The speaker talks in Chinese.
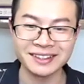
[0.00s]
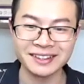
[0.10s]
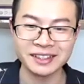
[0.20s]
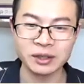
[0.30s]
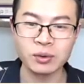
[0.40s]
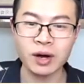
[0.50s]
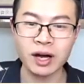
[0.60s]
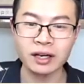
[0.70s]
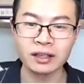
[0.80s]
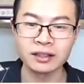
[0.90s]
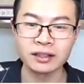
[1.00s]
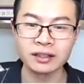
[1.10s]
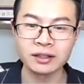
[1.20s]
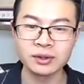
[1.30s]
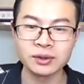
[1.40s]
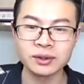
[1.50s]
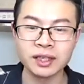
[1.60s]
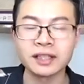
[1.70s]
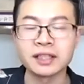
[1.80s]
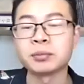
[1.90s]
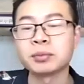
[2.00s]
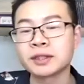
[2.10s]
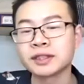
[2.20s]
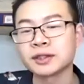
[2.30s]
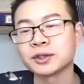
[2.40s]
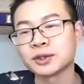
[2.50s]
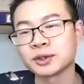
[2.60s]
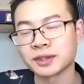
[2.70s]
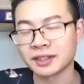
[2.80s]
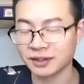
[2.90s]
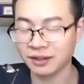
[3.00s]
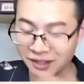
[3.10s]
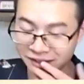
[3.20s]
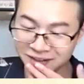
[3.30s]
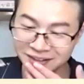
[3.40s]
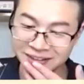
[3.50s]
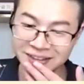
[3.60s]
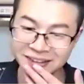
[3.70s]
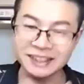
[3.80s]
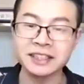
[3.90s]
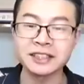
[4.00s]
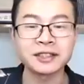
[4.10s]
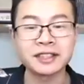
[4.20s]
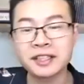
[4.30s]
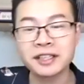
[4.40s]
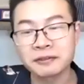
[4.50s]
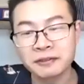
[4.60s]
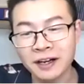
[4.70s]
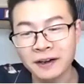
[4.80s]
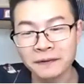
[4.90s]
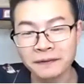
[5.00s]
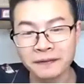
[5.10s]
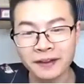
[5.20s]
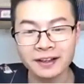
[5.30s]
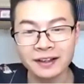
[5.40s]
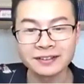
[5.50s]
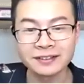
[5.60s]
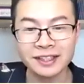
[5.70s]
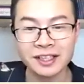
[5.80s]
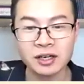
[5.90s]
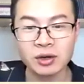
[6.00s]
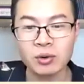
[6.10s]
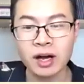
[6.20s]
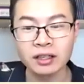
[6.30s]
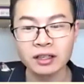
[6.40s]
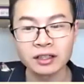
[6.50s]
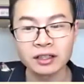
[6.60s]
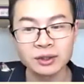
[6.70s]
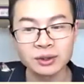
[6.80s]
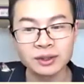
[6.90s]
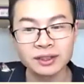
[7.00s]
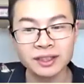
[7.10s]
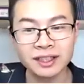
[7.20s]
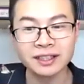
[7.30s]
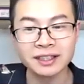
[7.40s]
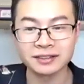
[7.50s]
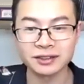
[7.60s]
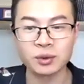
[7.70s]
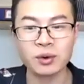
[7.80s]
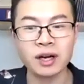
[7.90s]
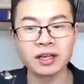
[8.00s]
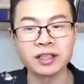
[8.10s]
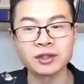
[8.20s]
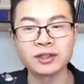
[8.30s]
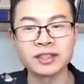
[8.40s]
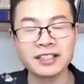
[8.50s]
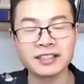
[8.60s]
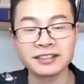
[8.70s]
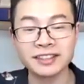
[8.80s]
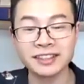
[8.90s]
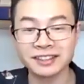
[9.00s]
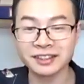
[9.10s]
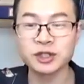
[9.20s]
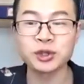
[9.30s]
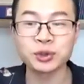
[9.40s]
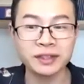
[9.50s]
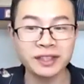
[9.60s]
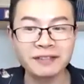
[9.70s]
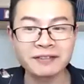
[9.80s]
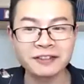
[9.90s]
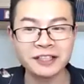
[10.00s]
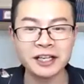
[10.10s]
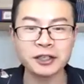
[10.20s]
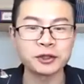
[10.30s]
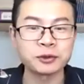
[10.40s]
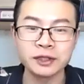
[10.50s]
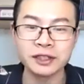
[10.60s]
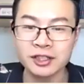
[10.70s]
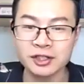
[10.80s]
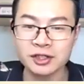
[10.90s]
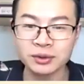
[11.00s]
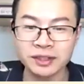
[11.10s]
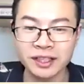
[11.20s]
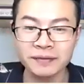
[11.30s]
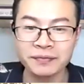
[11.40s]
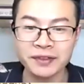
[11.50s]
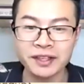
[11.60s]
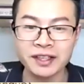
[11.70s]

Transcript: 啊，广和居啊，也不一定是酒啊，sorry，啊，一个地方啊，广和居啊，就广和居 restaurant 酒店，非常有名的酒店。